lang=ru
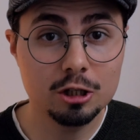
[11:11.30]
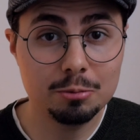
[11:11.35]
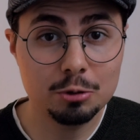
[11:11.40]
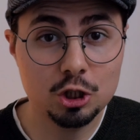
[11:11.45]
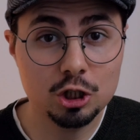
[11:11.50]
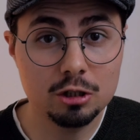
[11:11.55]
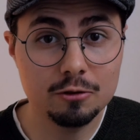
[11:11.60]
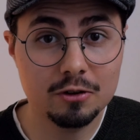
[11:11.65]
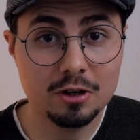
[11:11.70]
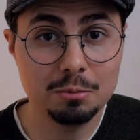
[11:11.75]

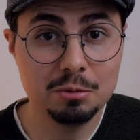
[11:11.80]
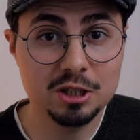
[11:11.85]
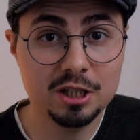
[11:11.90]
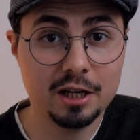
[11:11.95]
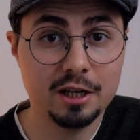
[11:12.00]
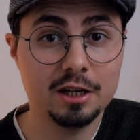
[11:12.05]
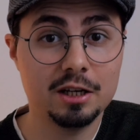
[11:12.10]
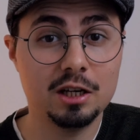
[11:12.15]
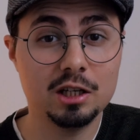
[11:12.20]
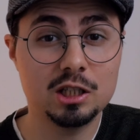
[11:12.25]
напишите в
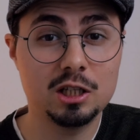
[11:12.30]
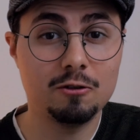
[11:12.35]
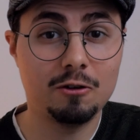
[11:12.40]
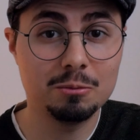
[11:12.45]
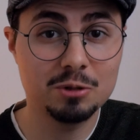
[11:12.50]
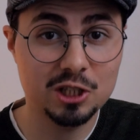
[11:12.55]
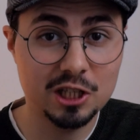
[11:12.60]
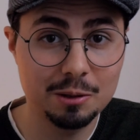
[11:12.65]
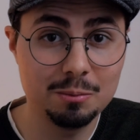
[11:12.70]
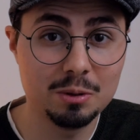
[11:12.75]
комментариях, если
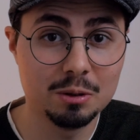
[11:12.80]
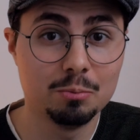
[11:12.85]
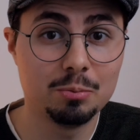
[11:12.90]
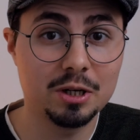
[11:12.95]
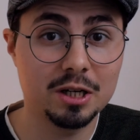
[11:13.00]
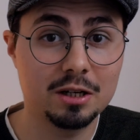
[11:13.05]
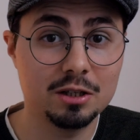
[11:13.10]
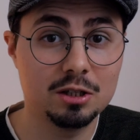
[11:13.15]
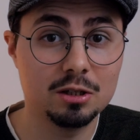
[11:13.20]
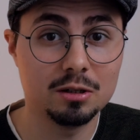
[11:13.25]
вам самим
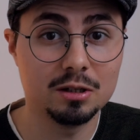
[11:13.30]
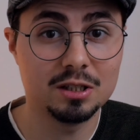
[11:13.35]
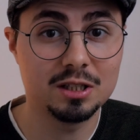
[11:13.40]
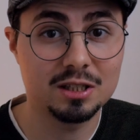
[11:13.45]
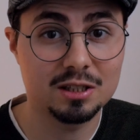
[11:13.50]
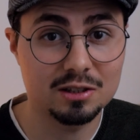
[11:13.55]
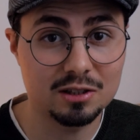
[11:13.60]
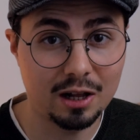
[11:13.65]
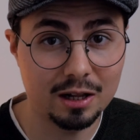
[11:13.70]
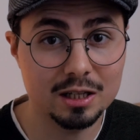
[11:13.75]

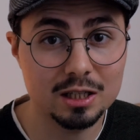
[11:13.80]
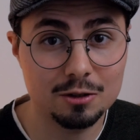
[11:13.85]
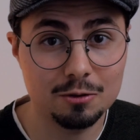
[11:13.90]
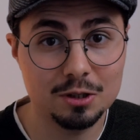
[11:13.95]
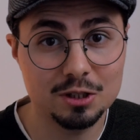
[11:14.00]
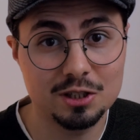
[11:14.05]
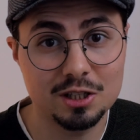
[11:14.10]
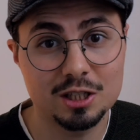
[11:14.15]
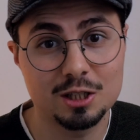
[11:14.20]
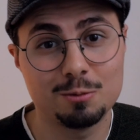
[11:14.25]
приходилось
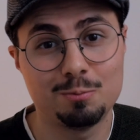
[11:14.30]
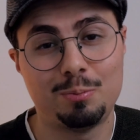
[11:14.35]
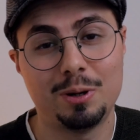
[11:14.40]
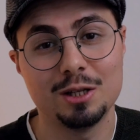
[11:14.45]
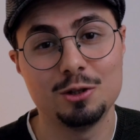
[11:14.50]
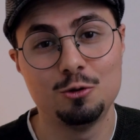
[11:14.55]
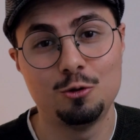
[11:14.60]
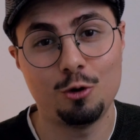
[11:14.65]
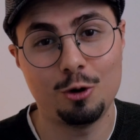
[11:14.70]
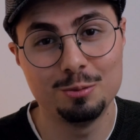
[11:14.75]
сталкиваться с
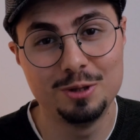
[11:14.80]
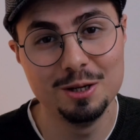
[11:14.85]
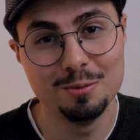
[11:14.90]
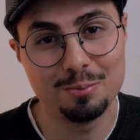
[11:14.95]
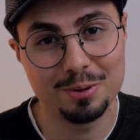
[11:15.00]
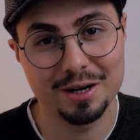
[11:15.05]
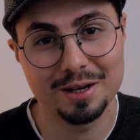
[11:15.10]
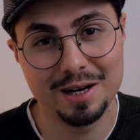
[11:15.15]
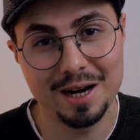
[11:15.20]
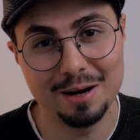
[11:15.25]
подобным
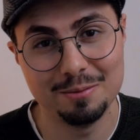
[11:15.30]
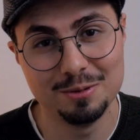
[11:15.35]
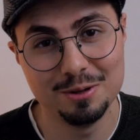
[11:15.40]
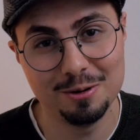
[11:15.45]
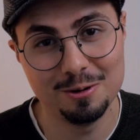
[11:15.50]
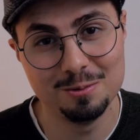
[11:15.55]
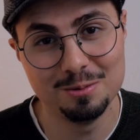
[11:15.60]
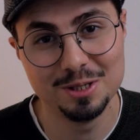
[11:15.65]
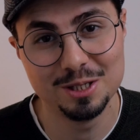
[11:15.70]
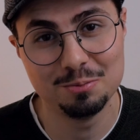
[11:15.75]

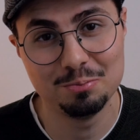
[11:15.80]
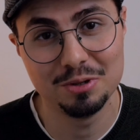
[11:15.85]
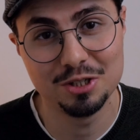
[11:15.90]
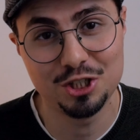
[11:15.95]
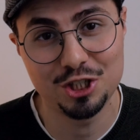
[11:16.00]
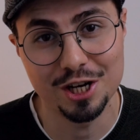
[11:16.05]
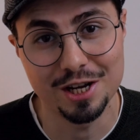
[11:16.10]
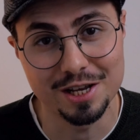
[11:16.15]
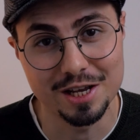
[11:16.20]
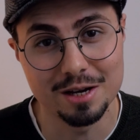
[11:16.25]
программным
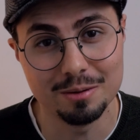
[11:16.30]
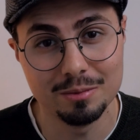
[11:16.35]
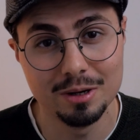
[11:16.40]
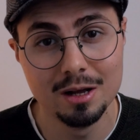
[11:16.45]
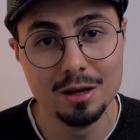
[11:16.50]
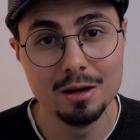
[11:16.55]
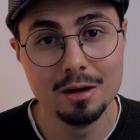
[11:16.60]
обеспечением.